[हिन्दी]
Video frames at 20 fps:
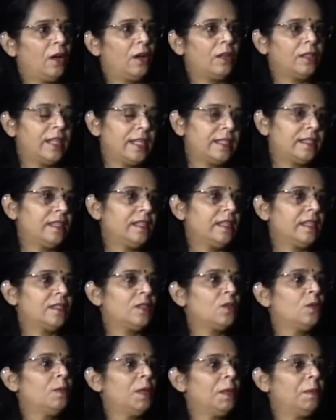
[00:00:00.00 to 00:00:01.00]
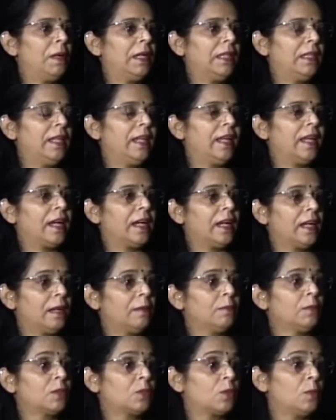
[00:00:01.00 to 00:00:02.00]
और जैसे जैसे उम्र बढ़ती है अगर
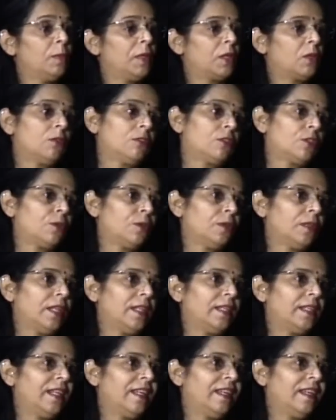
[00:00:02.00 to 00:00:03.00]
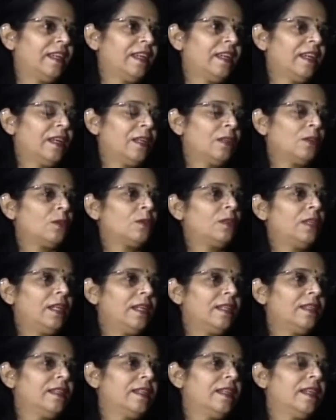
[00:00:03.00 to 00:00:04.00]
हम उसको बिल्कुल छोड़ देते हैं तो
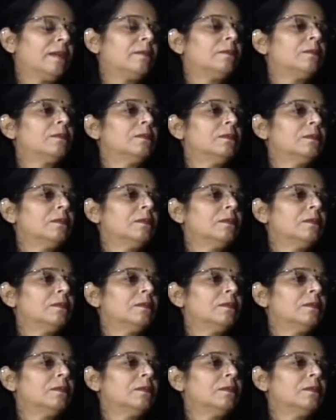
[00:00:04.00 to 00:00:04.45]
धीरे धीरे हम